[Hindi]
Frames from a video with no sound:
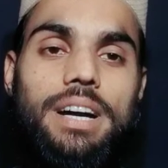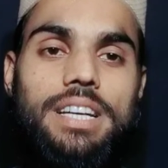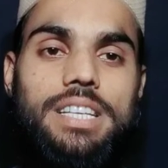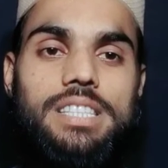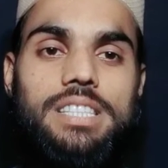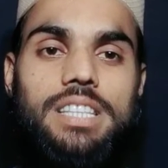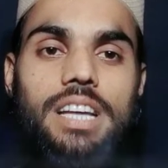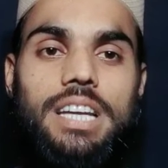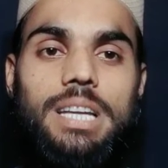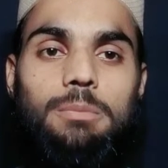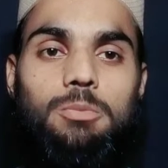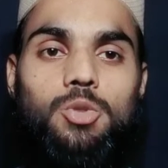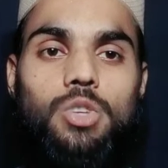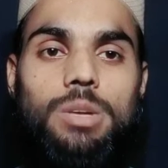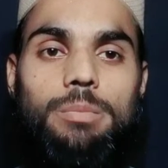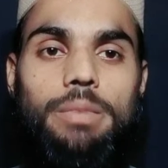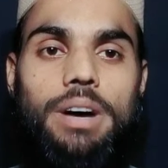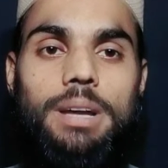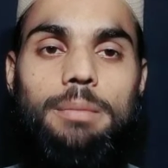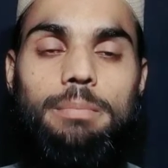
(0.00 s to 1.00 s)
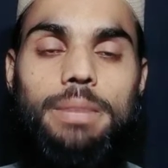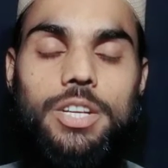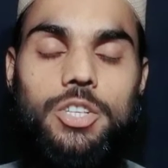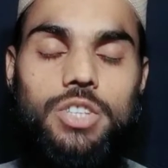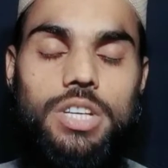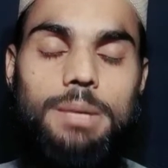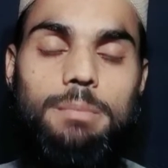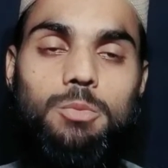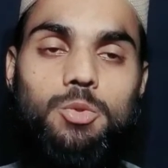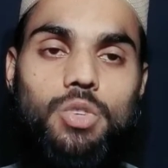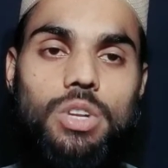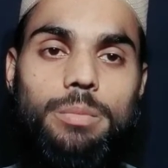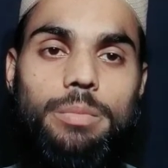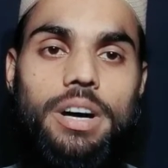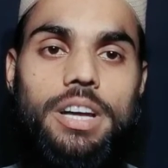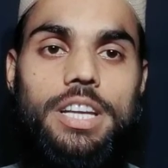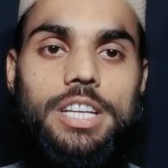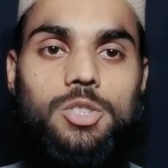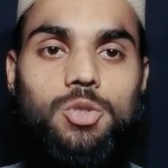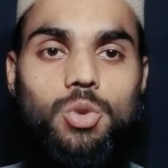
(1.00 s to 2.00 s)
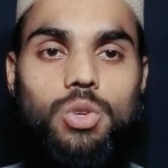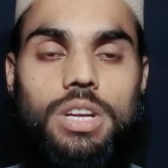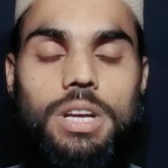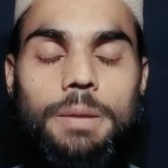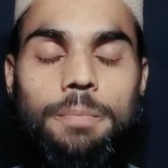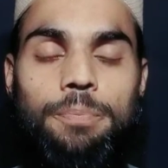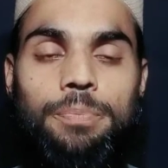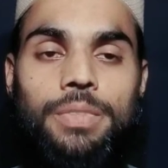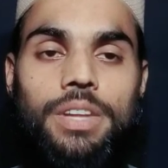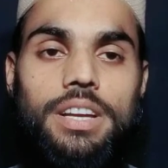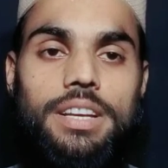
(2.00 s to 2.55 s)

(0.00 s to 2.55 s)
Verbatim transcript: पाकिस्तानी मुसलमान बेशरम मुसलमान है हैं जो कि